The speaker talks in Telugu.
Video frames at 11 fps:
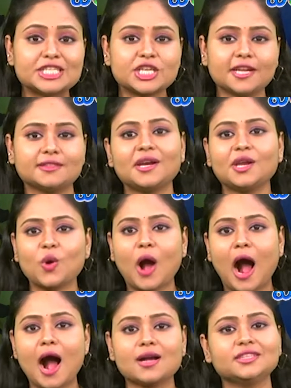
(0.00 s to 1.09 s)
చరిత్రలో
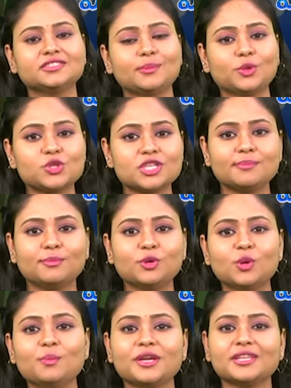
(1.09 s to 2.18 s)
ఆకాశం నుంచి
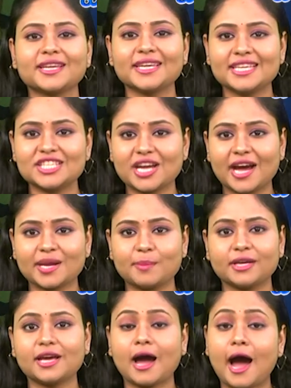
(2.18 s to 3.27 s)
భూమి మీదకి
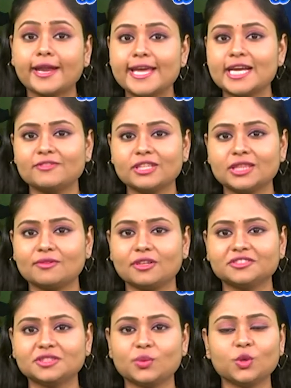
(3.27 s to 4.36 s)
జారిపడ్డ అనేక వింత
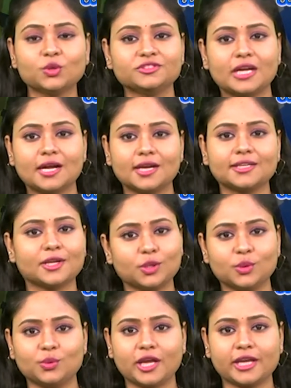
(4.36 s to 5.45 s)
వస్తువులు సంఘటనలు
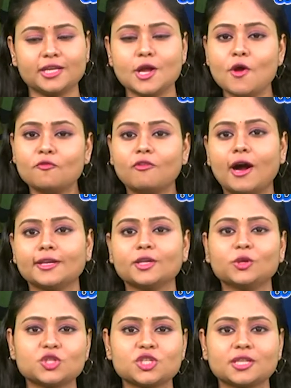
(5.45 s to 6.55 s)
ఉన్నాయి వాటి
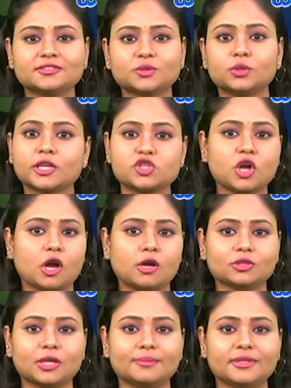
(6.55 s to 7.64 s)
గురించి తెలుసుకుంటే షాక్
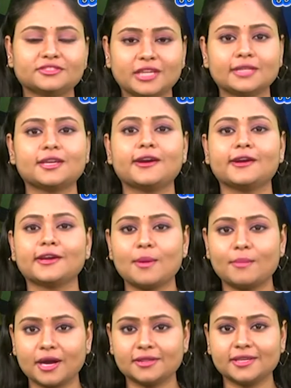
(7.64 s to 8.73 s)
అవుతాం సాధారణంగా
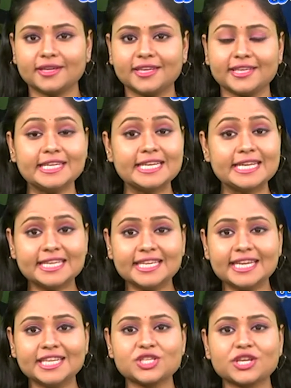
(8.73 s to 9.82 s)
మనందరికీ
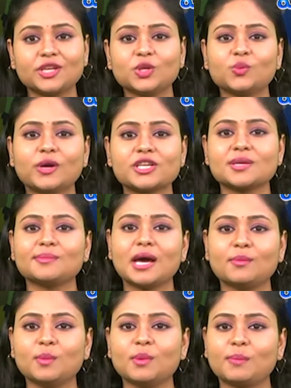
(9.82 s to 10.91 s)
నీటి జల్లు వర్షంలా
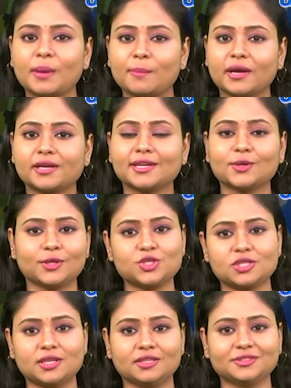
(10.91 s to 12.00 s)
భూమిపై పడటం
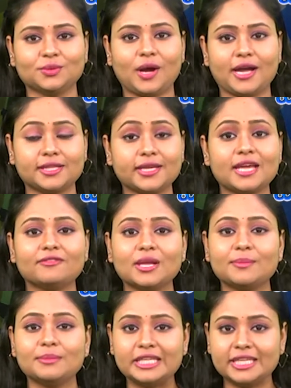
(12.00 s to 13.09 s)
గురించి తెలుసు అయితే
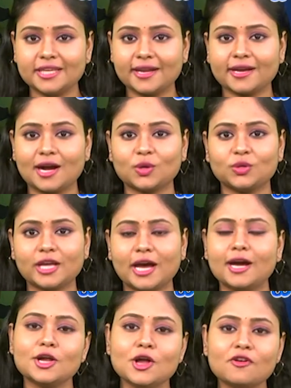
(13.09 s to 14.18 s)
కేవలం నీరే కాకుండా
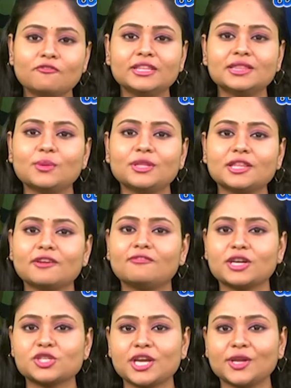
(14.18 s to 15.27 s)
వింత వింత
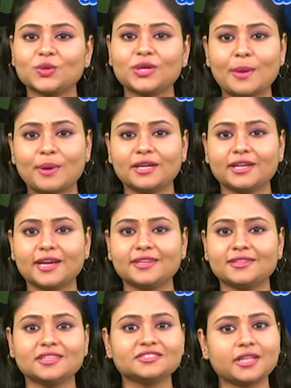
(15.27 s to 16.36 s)
వర్షాలు కూడా
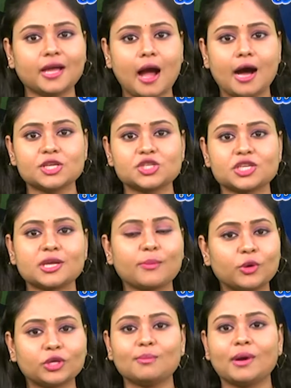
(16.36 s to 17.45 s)
పడ్డాయని తెలిస్తే
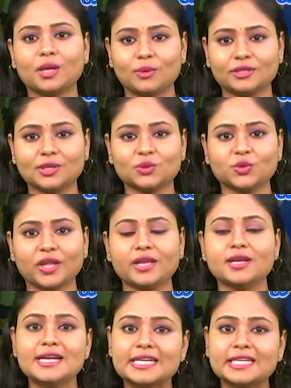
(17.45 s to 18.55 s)
ఆశ్చర్యపోవటం మనవంతవుతుంది
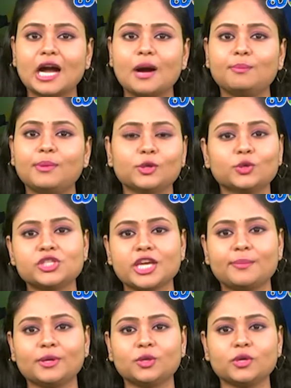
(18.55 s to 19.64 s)
కప్పలు
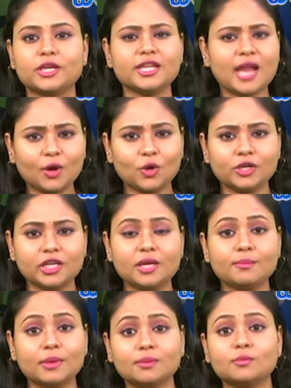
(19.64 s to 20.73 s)
చేపలు ఇలా కొన్ని
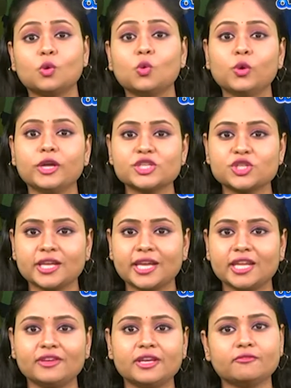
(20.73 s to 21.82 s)
మనం
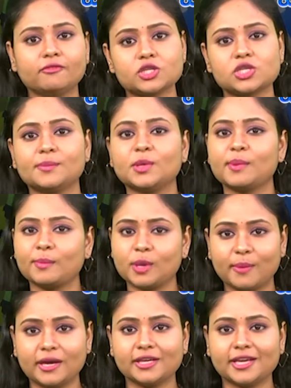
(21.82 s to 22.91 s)
ఊహించలేనివి వర్షం రూపంలో
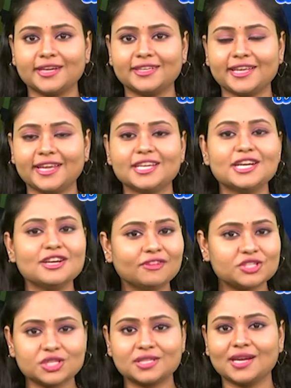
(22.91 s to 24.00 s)
పడ్డాయంటే
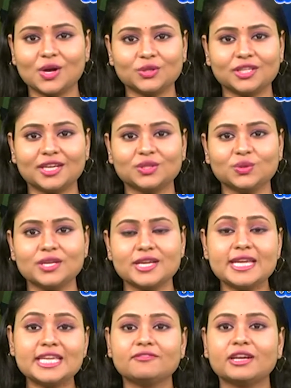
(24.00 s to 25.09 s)
విచిత్రంగా ఉంది కదూ
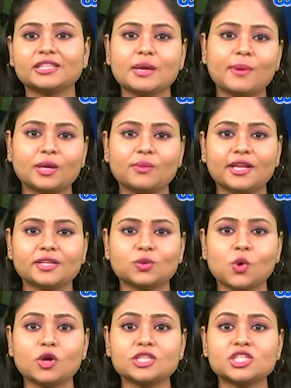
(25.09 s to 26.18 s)
ఇవైతే పర్వాలేదు
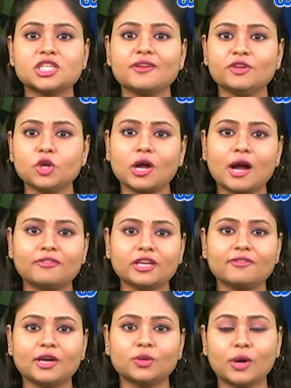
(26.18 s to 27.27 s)
ఒక జీవి యొక్క
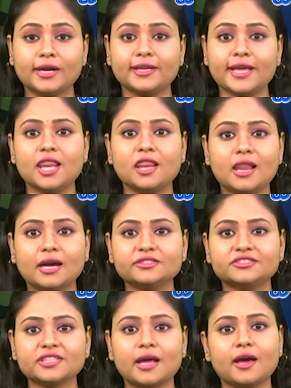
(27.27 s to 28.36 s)
అవయవాలు అంటే
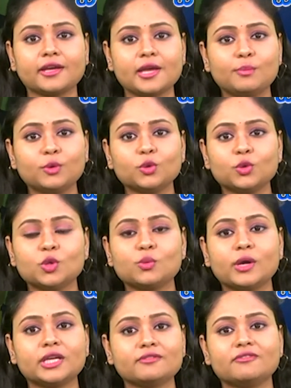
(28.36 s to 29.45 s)
లంగ్స్ అలాగే పురుగులు
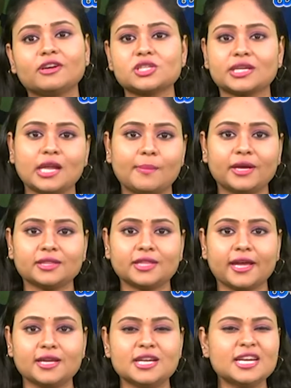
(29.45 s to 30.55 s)
వంటివి వర్షంలా పడితే
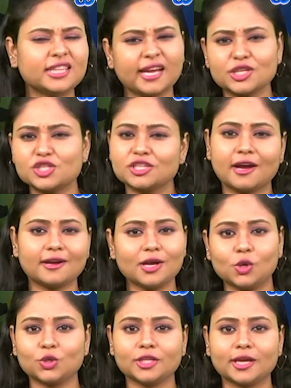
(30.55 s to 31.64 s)
తెగ చిరాగ్గా
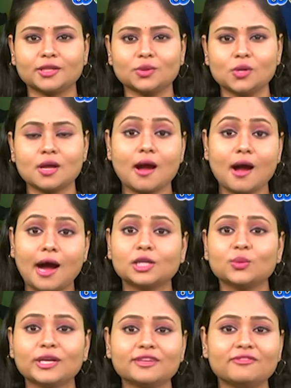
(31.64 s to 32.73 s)
ఉంటుంది కదూ
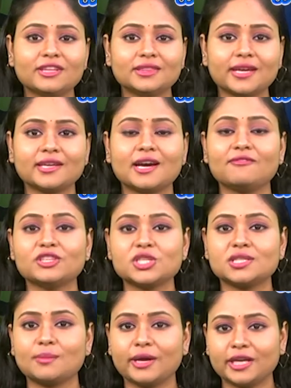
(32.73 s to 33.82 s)
అటువంటి వింతైన
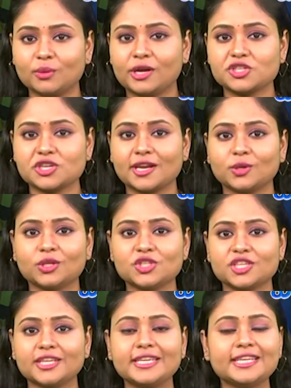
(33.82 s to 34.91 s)
విచిత్రమైన వర్షాల
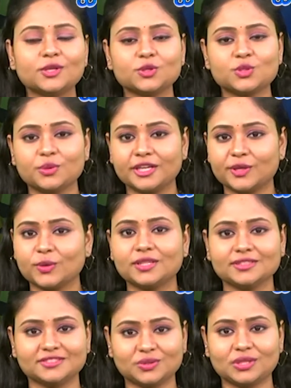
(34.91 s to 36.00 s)
గురించి ఈ రోజు వీడియోలో
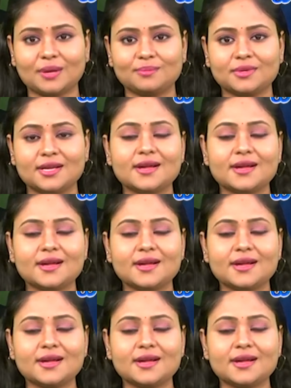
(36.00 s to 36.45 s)
తెలుసుకుందాం